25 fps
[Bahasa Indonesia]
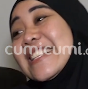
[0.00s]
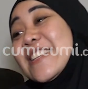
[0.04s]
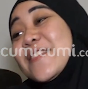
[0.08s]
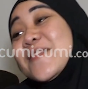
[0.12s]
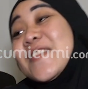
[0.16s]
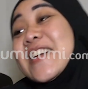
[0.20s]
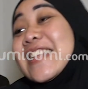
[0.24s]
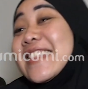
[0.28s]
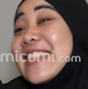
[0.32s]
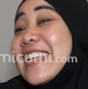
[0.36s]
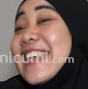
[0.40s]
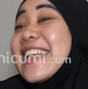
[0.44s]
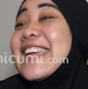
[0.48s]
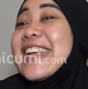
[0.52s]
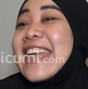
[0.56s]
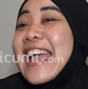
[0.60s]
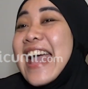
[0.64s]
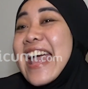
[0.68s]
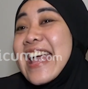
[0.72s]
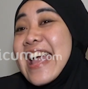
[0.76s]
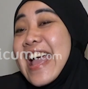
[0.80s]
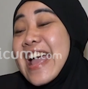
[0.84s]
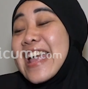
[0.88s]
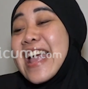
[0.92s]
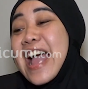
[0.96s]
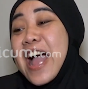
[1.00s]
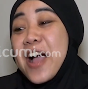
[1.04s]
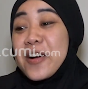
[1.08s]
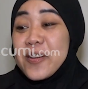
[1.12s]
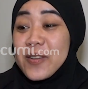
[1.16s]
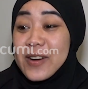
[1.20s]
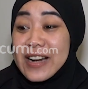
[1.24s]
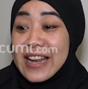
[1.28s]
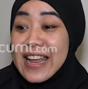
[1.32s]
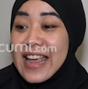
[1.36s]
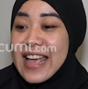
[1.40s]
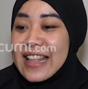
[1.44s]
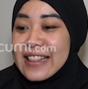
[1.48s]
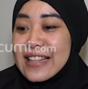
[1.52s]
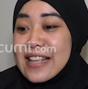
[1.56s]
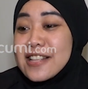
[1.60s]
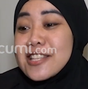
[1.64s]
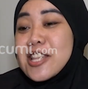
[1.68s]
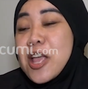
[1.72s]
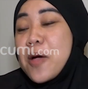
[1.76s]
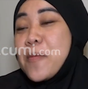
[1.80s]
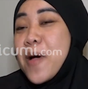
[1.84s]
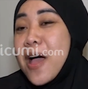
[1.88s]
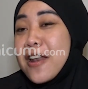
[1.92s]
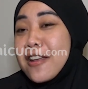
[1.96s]
sepertinya ya ya aku lihat ya hmm.
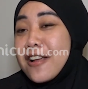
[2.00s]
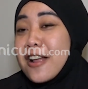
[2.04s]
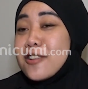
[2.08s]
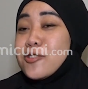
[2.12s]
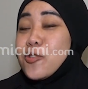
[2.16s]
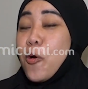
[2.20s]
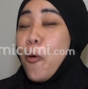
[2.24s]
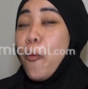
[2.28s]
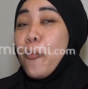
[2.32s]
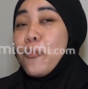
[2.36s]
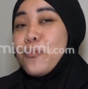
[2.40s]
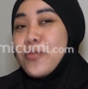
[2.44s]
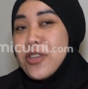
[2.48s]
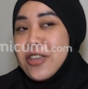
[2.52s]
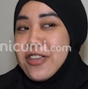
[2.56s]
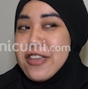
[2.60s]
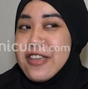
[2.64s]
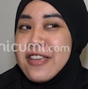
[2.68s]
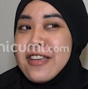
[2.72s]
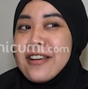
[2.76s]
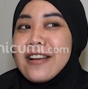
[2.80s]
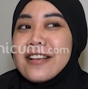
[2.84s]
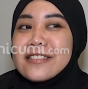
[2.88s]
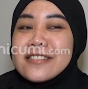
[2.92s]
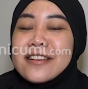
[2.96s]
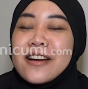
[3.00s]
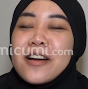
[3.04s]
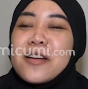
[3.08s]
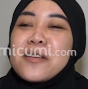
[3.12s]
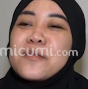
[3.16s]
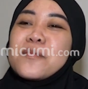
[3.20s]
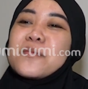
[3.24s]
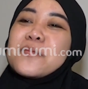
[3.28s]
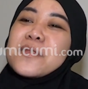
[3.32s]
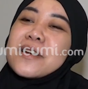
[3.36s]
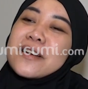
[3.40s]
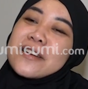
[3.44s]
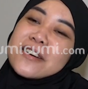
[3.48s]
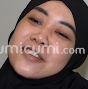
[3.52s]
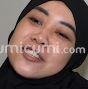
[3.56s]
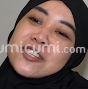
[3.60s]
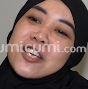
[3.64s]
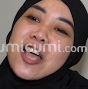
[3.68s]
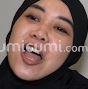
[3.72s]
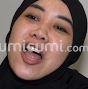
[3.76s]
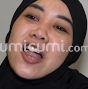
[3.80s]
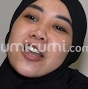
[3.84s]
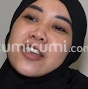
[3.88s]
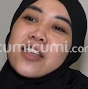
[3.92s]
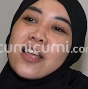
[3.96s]
tiap hari kan shopping aja kan
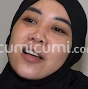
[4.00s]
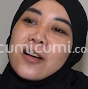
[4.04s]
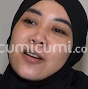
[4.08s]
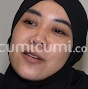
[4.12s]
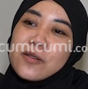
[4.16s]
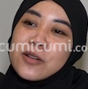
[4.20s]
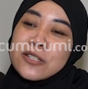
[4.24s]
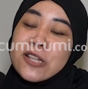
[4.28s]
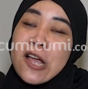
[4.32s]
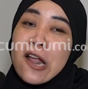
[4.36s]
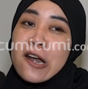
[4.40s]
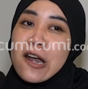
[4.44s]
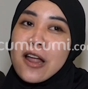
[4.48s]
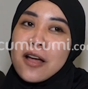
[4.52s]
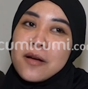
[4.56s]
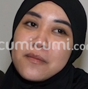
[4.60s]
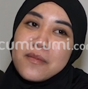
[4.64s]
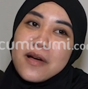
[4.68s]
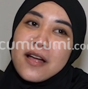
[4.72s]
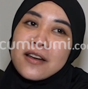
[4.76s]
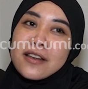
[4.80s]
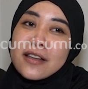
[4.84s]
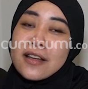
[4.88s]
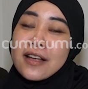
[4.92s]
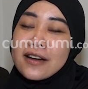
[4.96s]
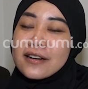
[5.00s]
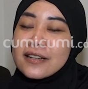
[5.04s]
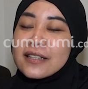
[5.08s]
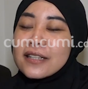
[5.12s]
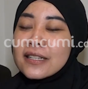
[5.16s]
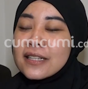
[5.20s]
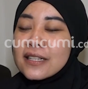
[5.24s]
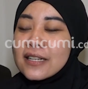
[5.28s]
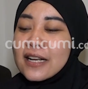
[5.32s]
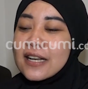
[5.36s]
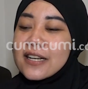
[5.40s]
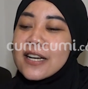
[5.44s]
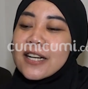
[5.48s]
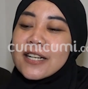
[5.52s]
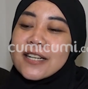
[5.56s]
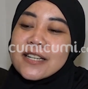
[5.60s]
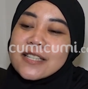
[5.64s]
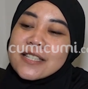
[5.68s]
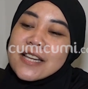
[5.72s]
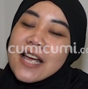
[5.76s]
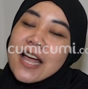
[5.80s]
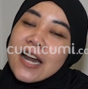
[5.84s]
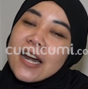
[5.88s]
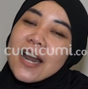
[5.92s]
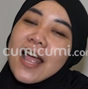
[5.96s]
kerjaannya ke sana kemari kan nggak ada
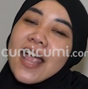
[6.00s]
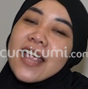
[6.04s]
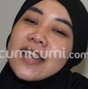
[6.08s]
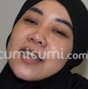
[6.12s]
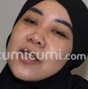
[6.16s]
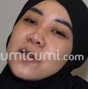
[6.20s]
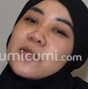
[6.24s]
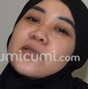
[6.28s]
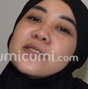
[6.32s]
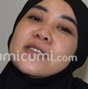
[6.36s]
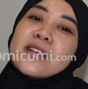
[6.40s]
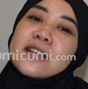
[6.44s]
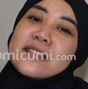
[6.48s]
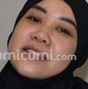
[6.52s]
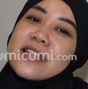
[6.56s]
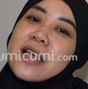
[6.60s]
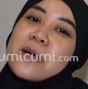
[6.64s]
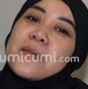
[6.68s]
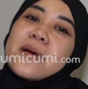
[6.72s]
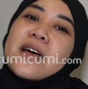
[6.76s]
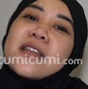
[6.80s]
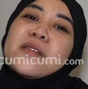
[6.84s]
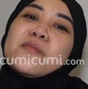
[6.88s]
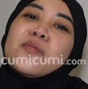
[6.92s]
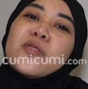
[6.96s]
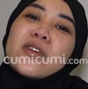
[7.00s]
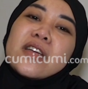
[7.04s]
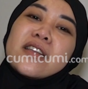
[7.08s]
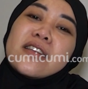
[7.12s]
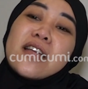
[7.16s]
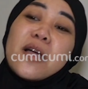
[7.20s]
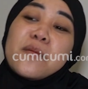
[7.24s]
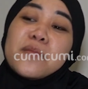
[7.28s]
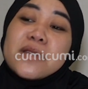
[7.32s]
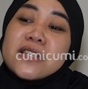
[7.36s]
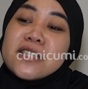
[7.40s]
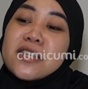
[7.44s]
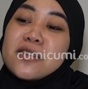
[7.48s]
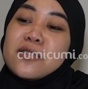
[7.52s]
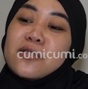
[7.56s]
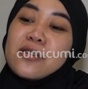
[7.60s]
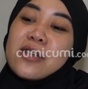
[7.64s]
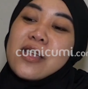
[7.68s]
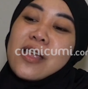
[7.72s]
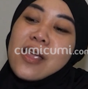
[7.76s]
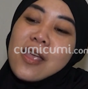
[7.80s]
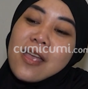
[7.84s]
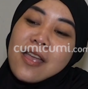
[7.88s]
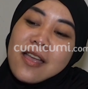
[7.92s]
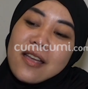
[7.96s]
kerjaan lain ya udah tiap hari mungkin ngabisin
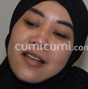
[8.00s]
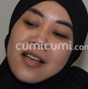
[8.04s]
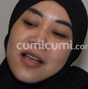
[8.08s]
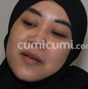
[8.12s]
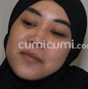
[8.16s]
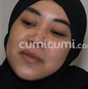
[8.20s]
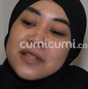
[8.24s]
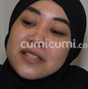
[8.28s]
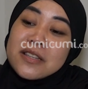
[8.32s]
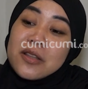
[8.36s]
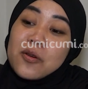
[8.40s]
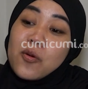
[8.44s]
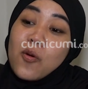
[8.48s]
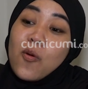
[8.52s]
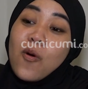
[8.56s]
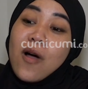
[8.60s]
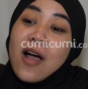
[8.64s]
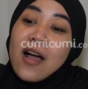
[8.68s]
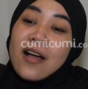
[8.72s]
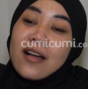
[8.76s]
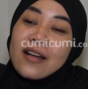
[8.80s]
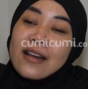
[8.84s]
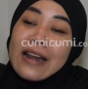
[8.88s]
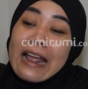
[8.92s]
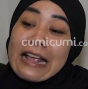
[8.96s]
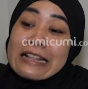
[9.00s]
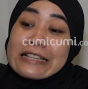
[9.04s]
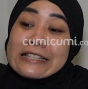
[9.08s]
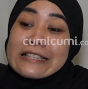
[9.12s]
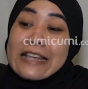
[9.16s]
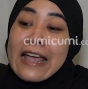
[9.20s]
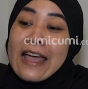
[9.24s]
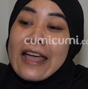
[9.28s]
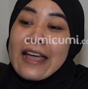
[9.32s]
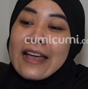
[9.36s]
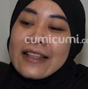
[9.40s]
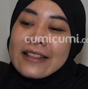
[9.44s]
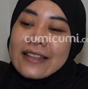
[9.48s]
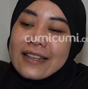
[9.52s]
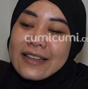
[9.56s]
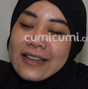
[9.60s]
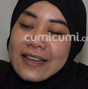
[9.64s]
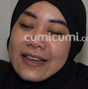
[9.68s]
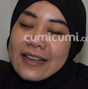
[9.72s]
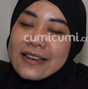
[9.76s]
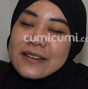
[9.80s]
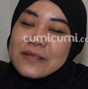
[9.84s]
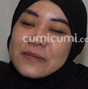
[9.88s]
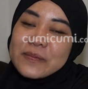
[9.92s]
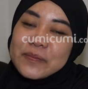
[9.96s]
ngabisin uang receh
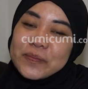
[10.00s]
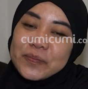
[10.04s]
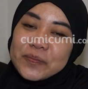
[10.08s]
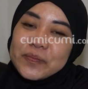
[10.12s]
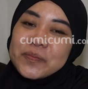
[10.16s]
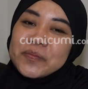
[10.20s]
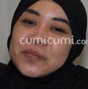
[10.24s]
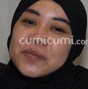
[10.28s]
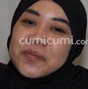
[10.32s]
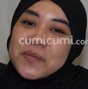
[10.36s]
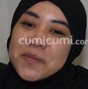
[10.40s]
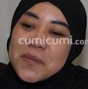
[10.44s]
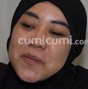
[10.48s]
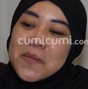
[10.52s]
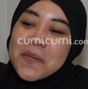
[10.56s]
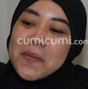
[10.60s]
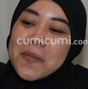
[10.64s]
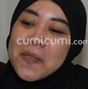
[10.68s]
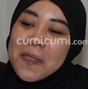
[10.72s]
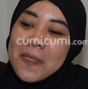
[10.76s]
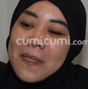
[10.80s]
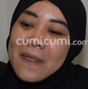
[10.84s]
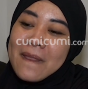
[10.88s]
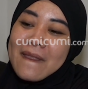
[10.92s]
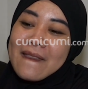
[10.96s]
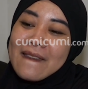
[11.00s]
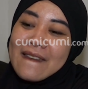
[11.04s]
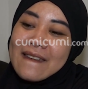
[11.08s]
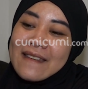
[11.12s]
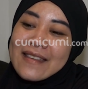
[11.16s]
katanya kan oh,